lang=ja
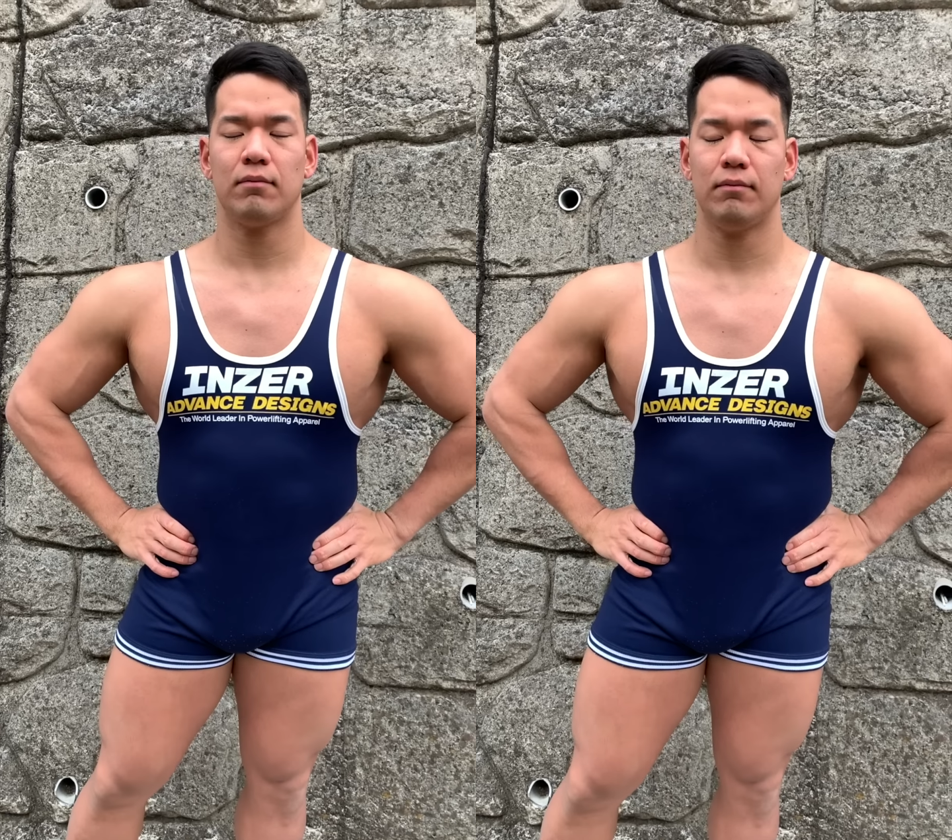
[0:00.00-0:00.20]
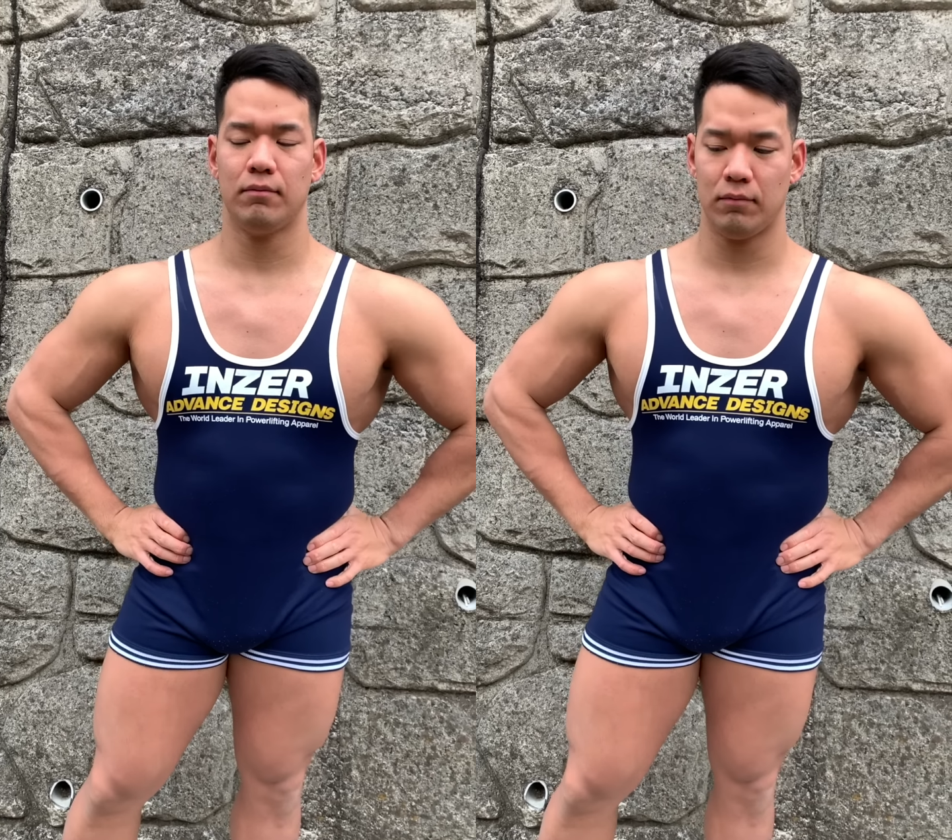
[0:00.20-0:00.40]

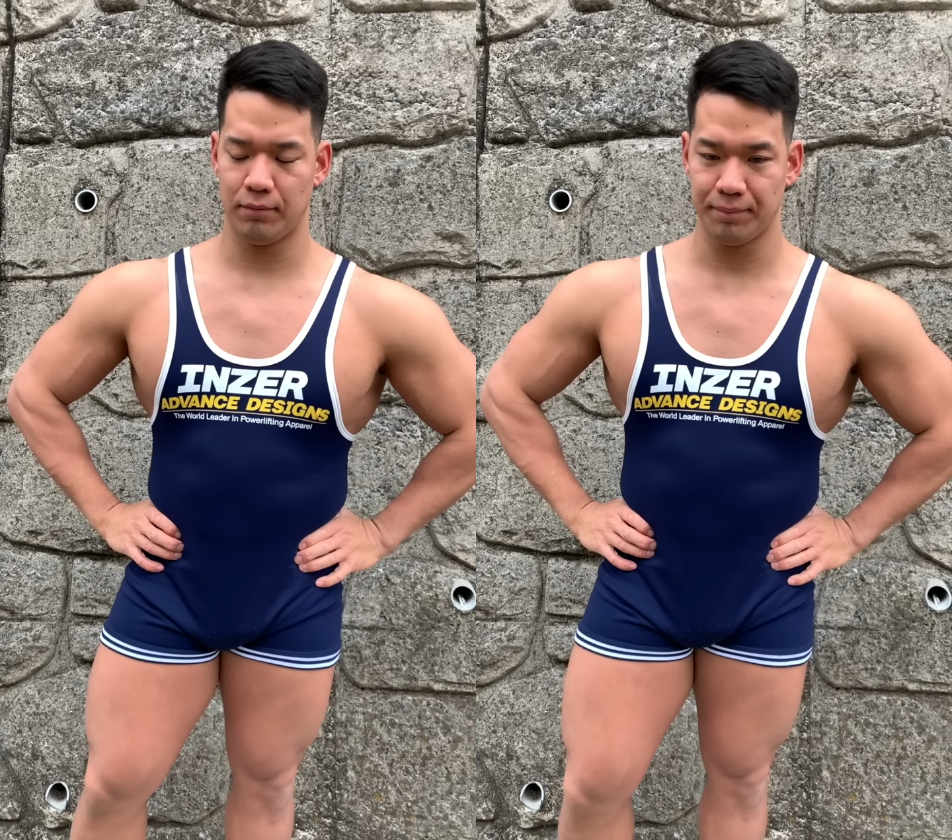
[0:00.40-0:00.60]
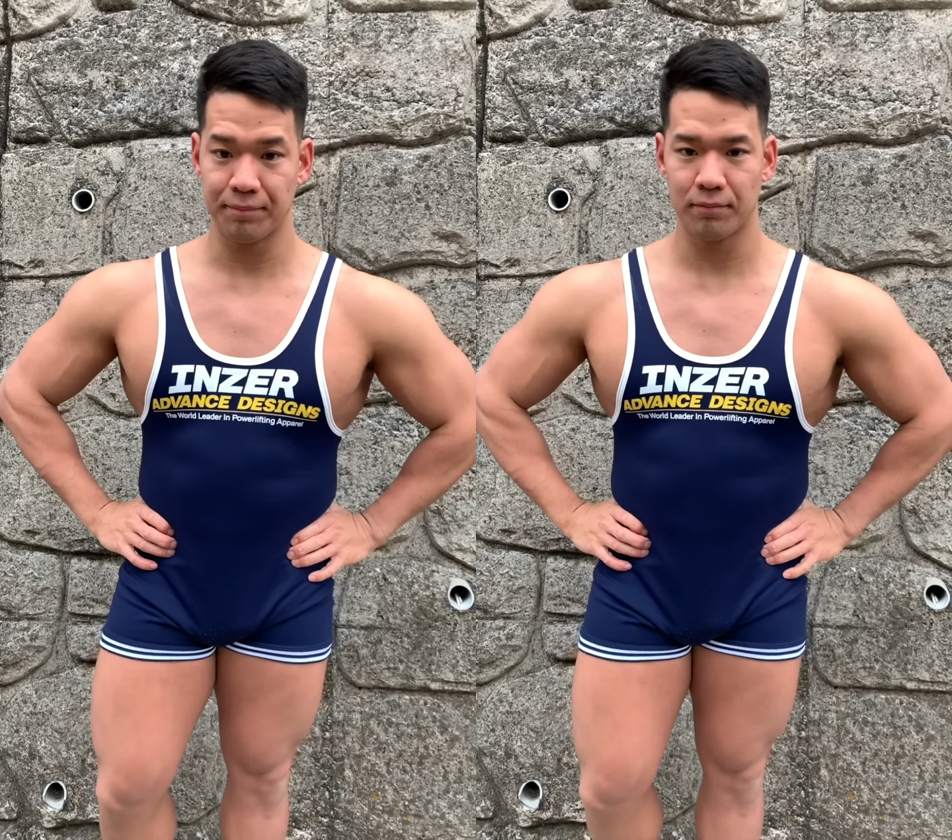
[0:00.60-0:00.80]
最
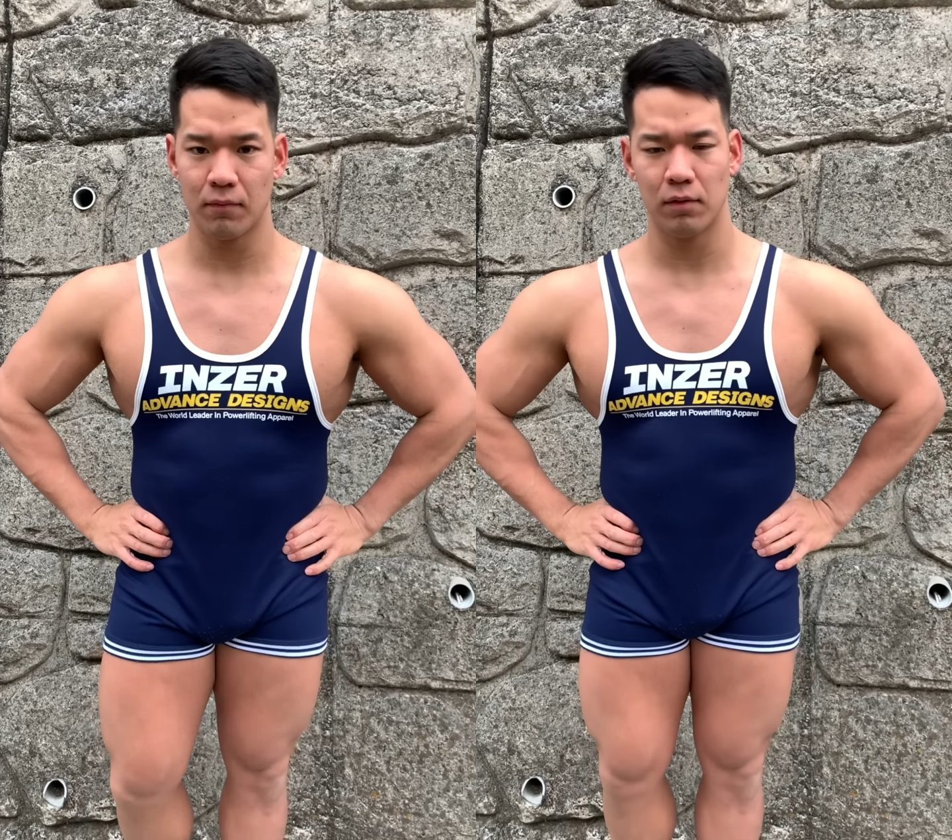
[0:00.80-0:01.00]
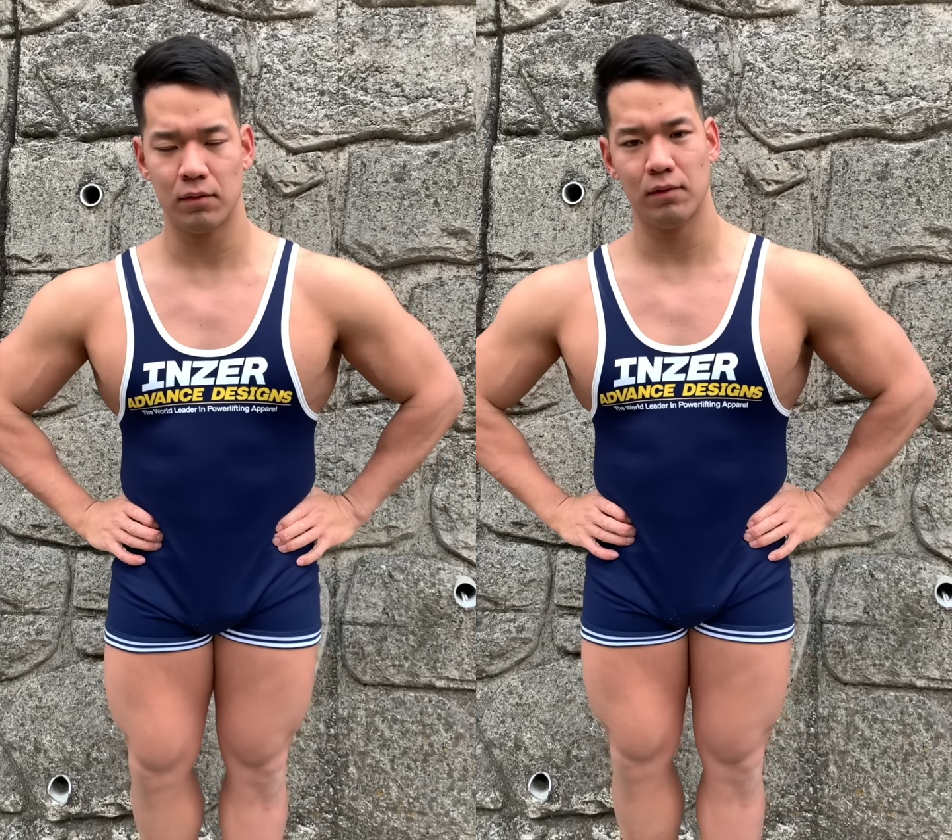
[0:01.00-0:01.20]
近
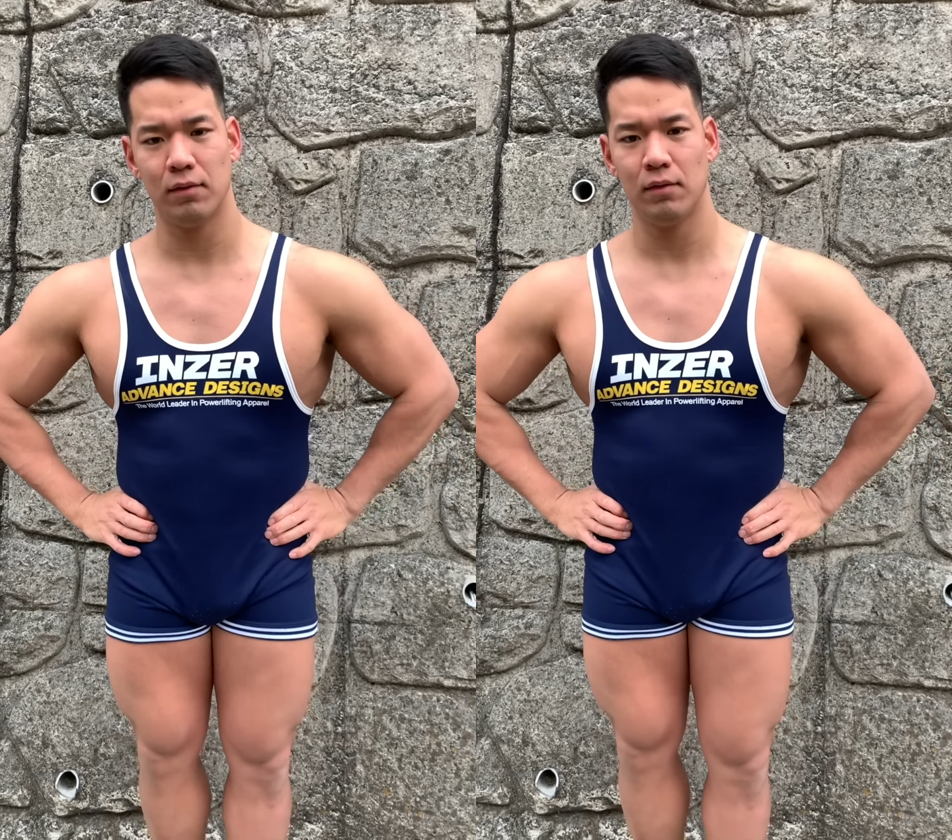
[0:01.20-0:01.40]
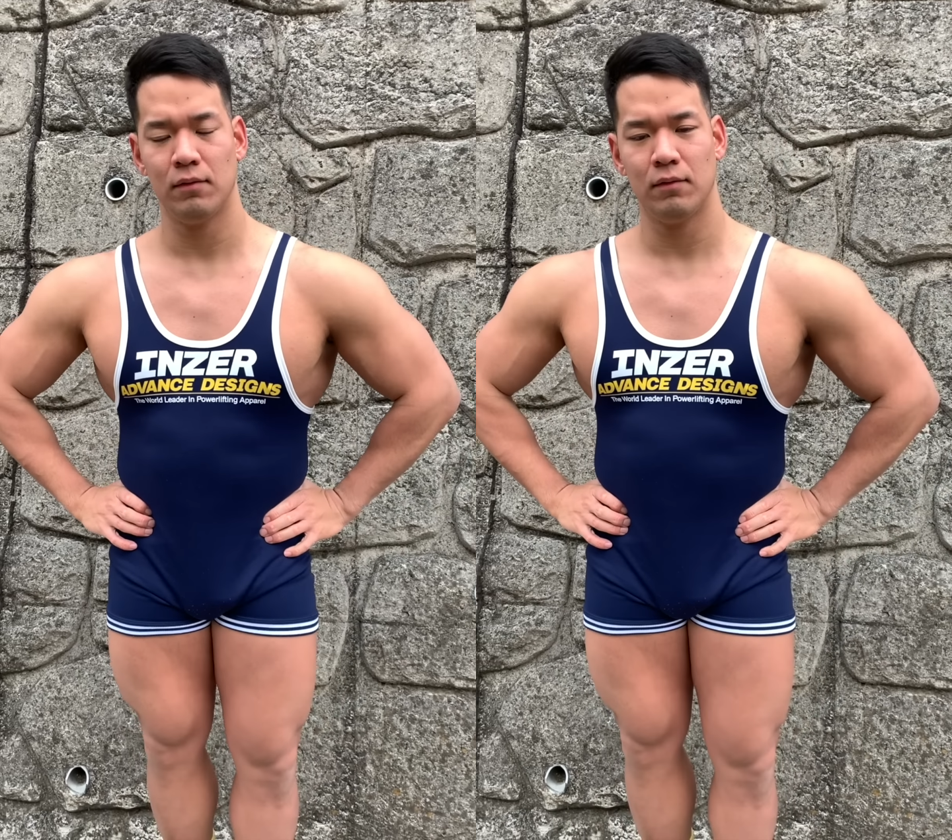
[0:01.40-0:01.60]
彼女欲しく